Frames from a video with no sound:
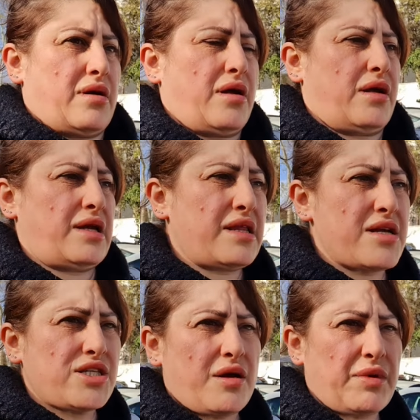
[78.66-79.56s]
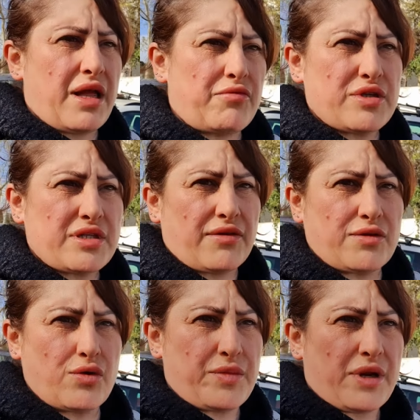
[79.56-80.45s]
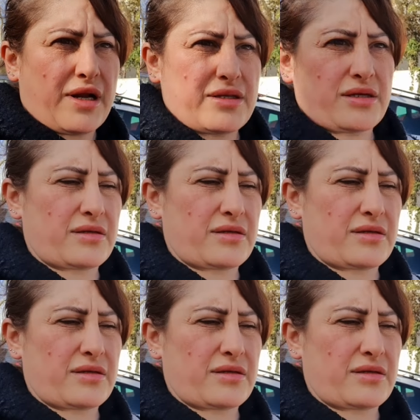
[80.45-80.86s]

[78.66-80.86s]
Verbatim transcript: Я должна была вот завтра убирать,